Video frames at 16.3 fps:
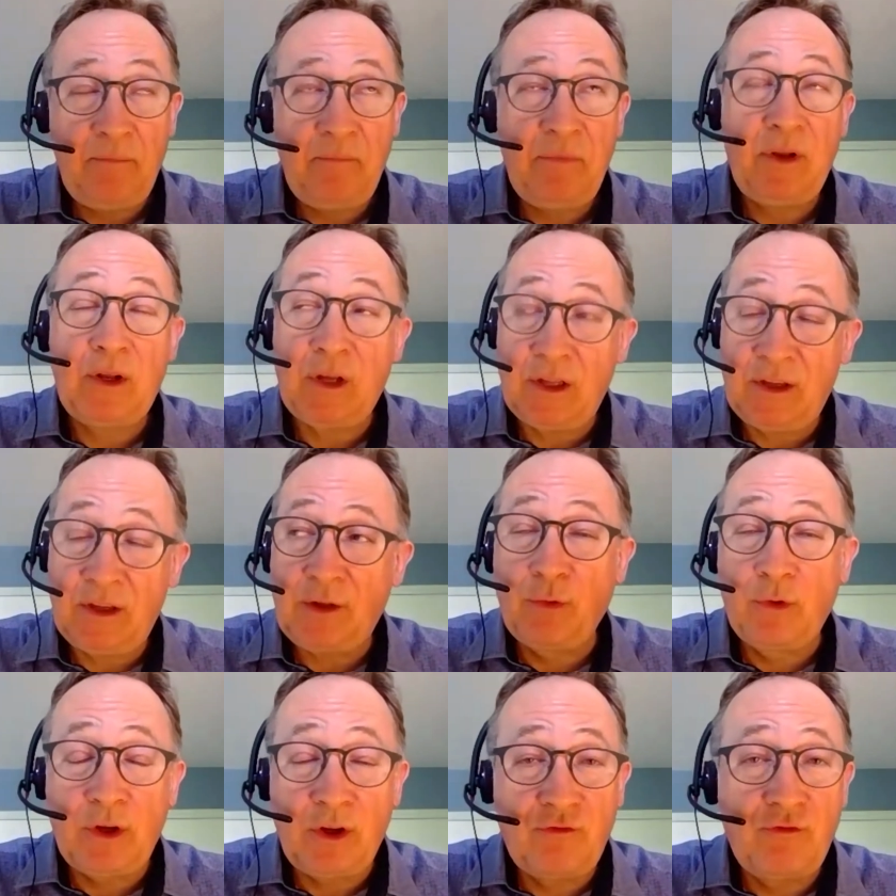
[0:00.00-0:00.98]
Puis, tantôt,
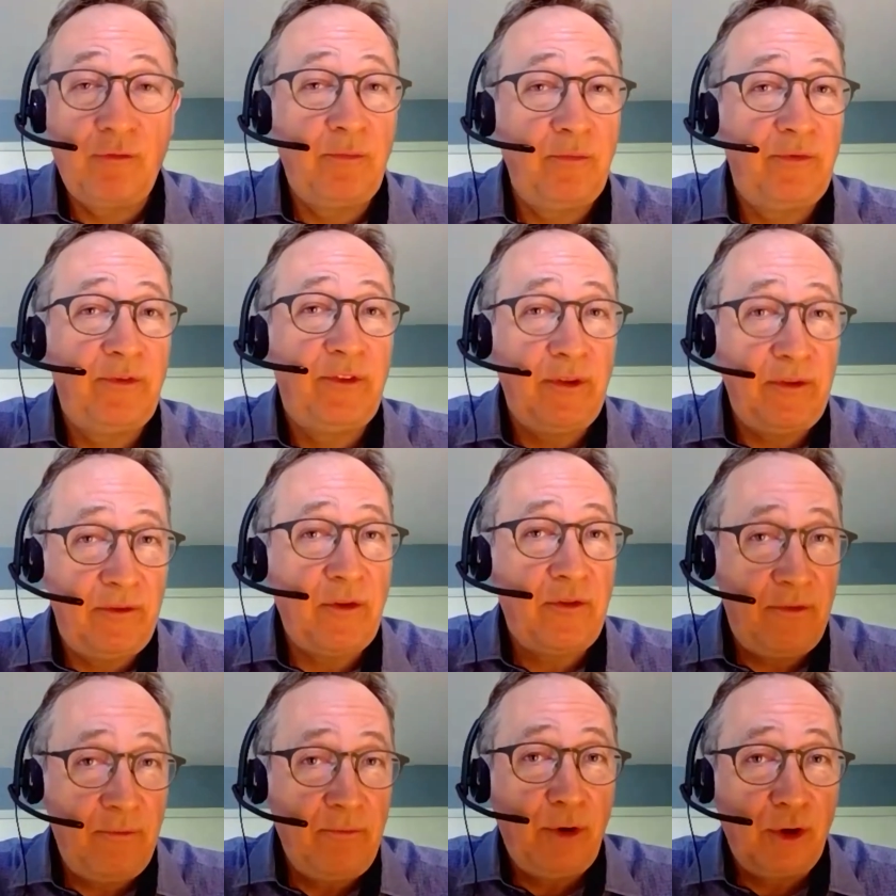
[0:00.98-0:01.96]
quand
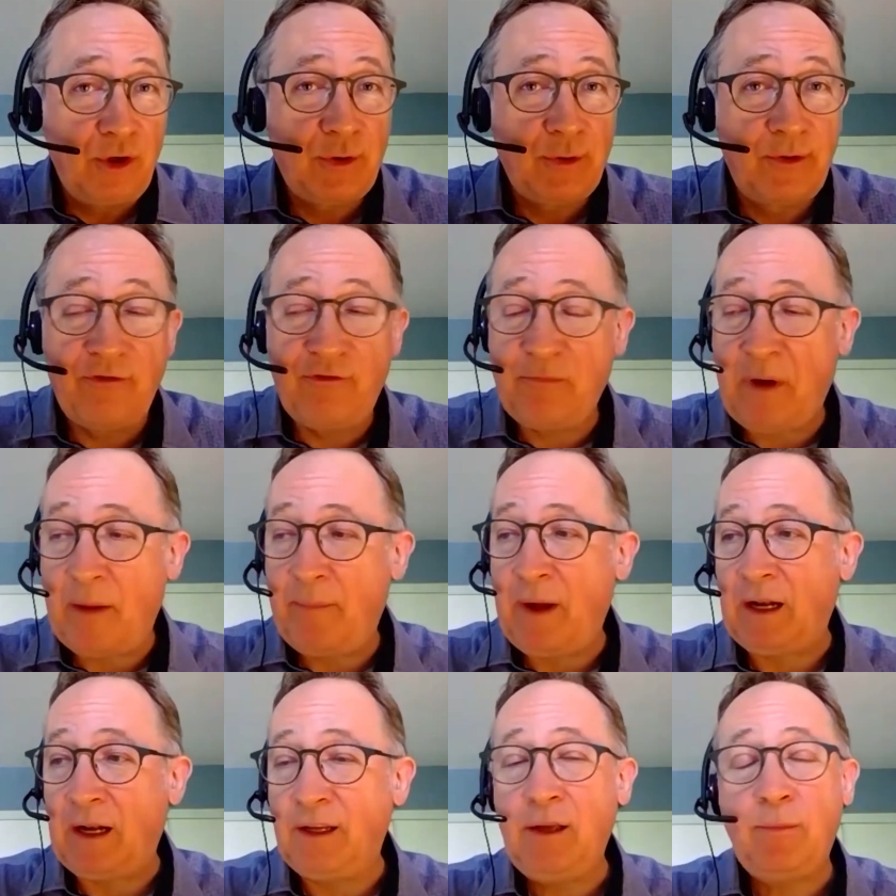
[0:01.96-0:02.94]
c'est une bonne chose que vous m'en
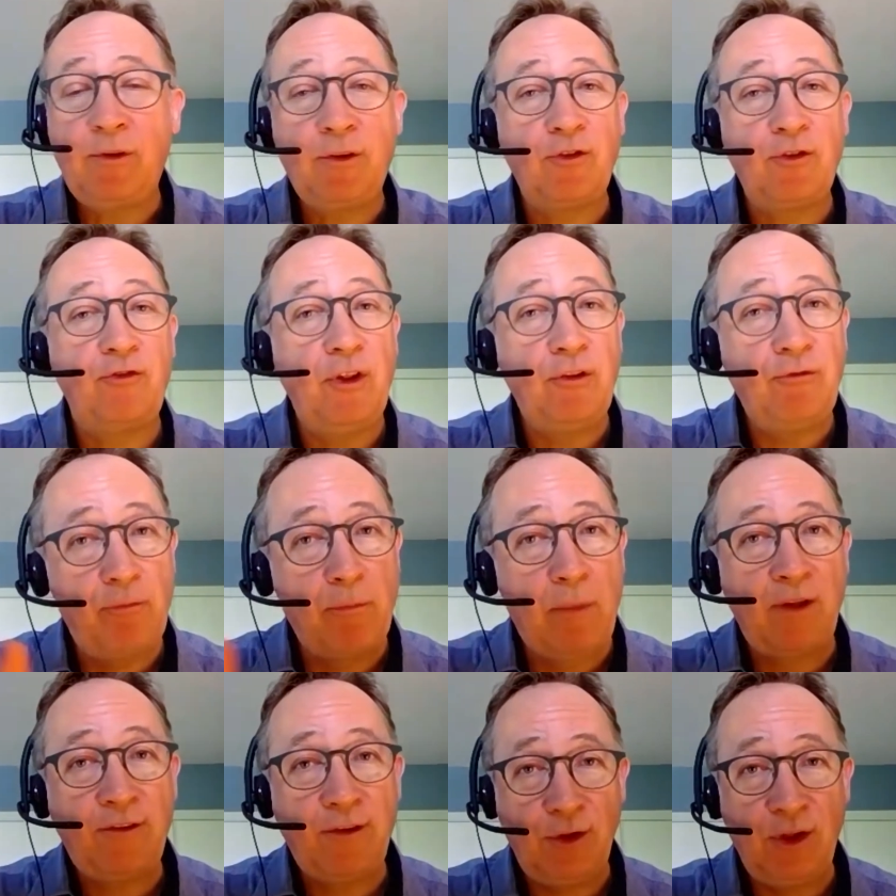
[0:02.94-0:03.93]
parliez, parce que je viens de vous
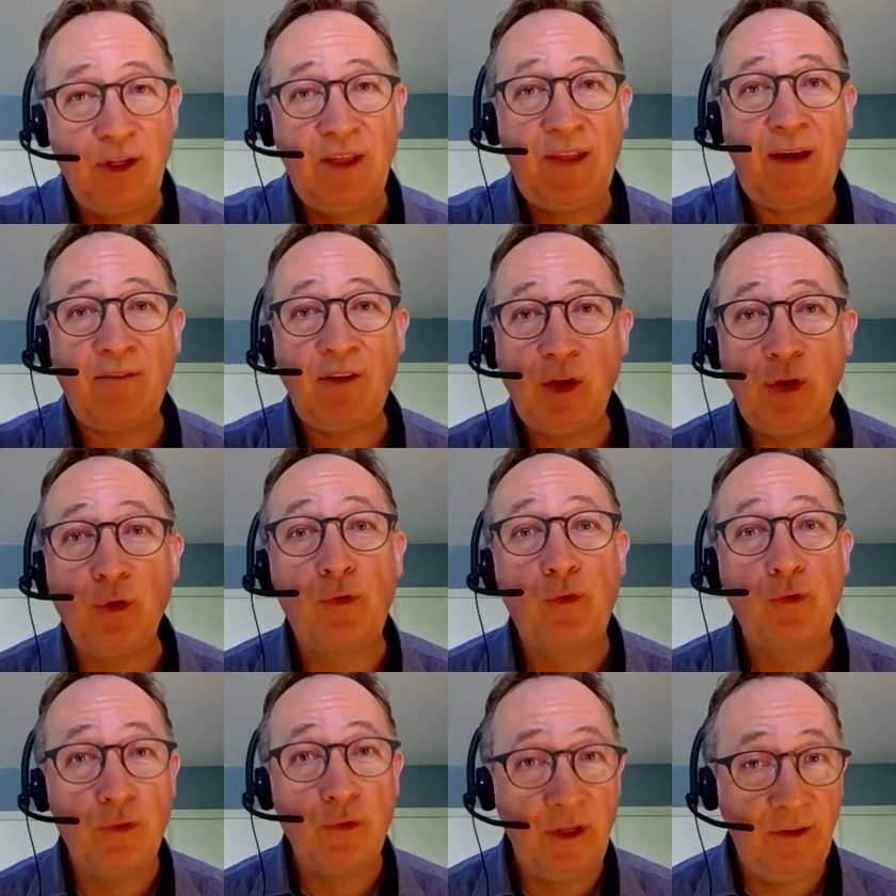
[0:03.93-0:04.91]
mentionner le travail de
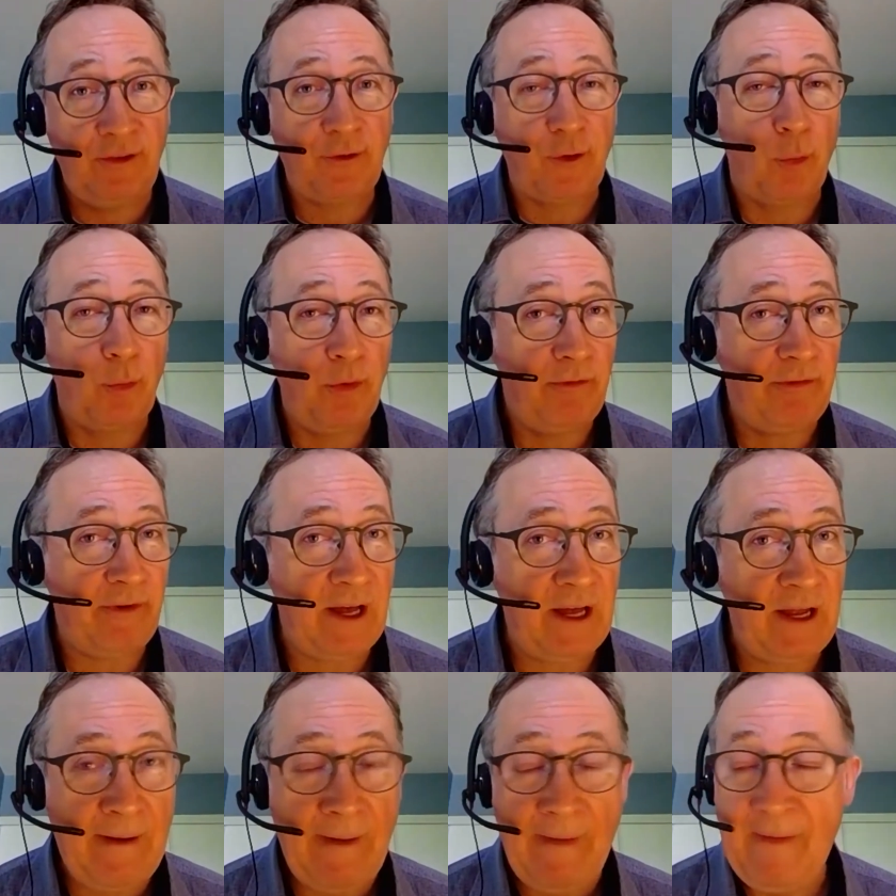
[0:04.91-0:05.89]
coulisses qu'on peut
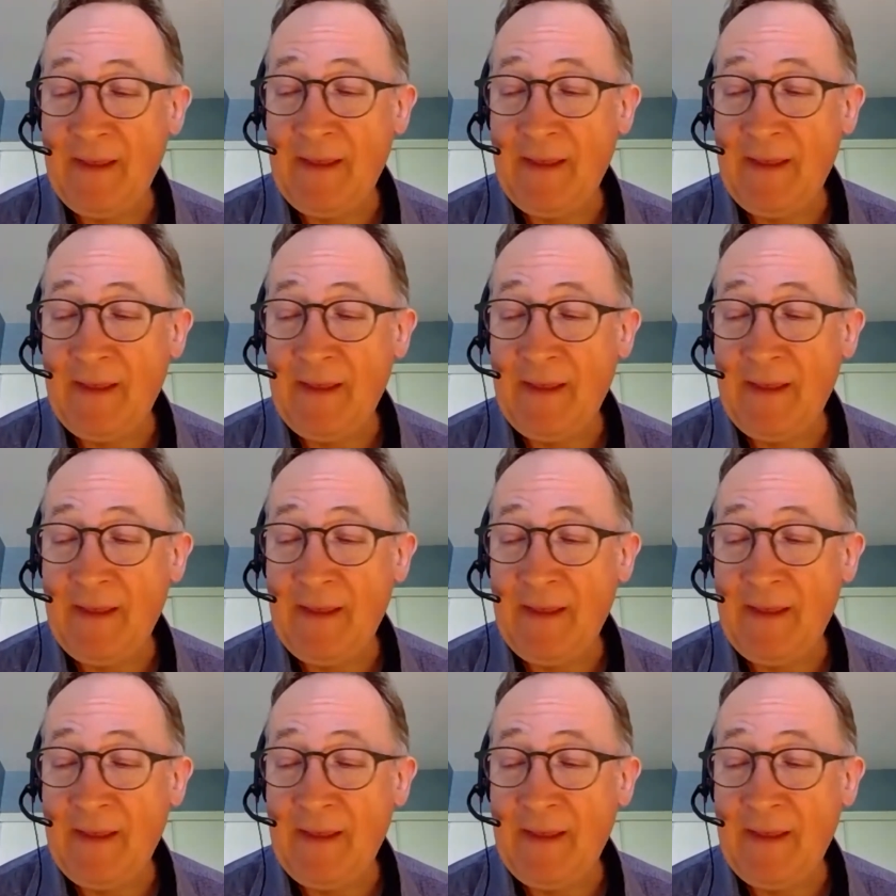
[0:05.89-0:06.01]
faire.